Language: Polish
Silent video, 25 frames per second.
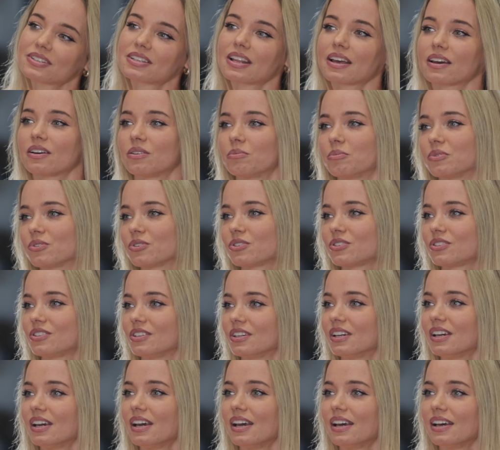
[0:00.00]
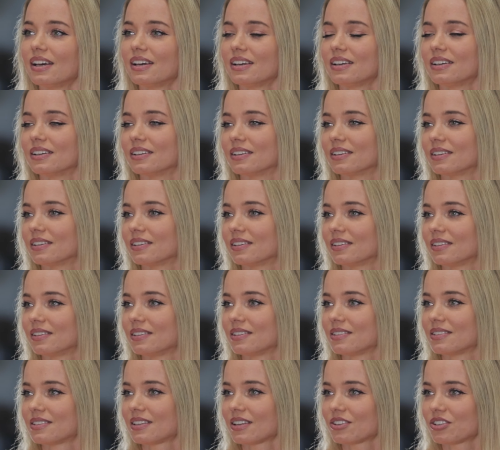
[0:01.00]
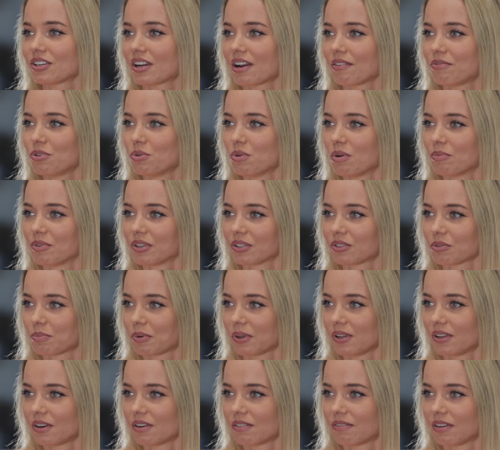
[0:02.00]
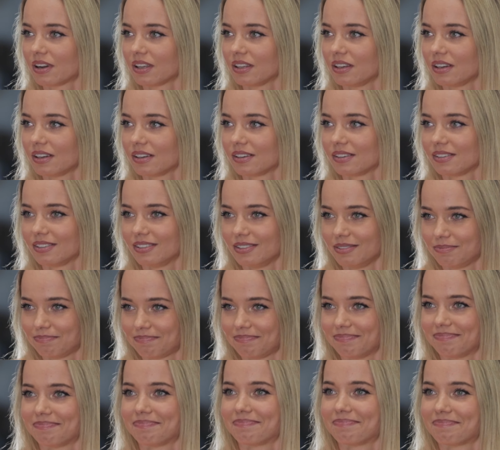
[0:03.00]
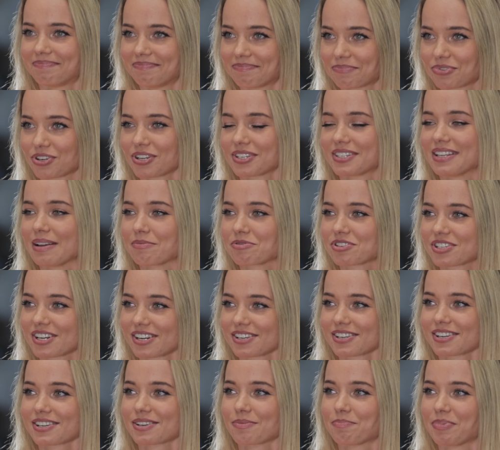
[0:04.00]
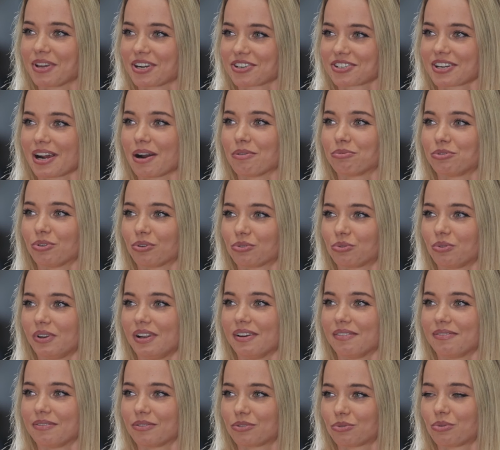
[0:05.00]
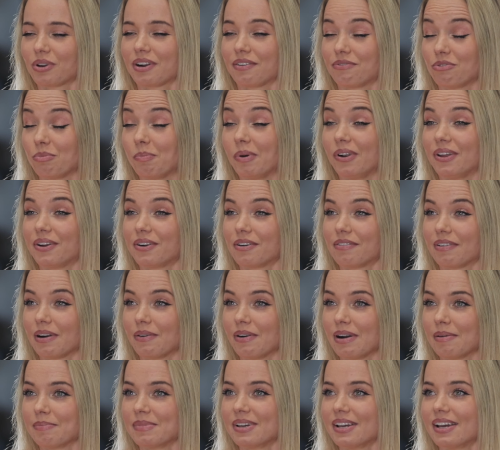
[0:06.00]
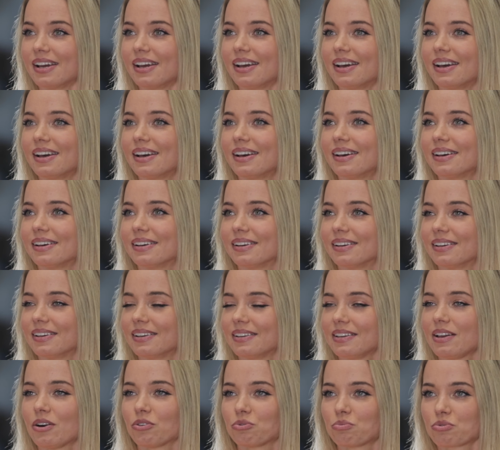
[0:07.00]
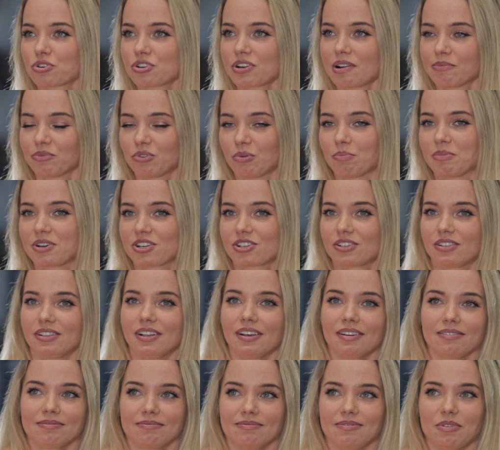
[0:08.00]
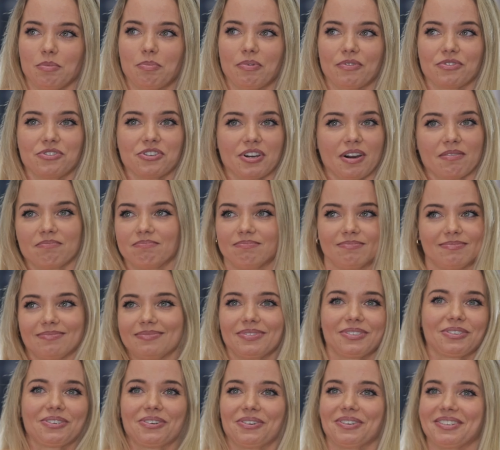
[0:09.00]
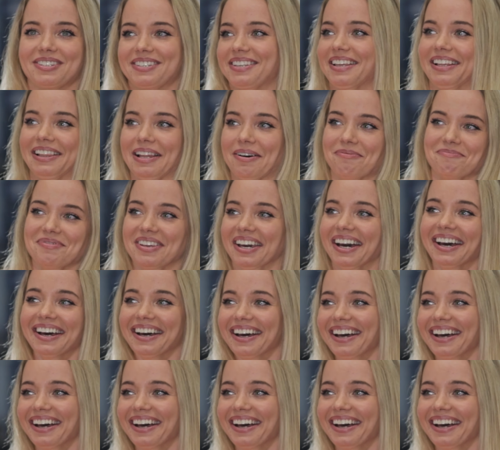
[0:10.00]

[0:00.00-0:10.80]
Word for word: po znajomości. E, zaciekawiło mnie to polerowanie i przyznam szczerze, że pierwsze auto, które, które wypolerowałam, e, ja odłożyłam tą maszynę i powiedziałam, to jest nie dla mnie.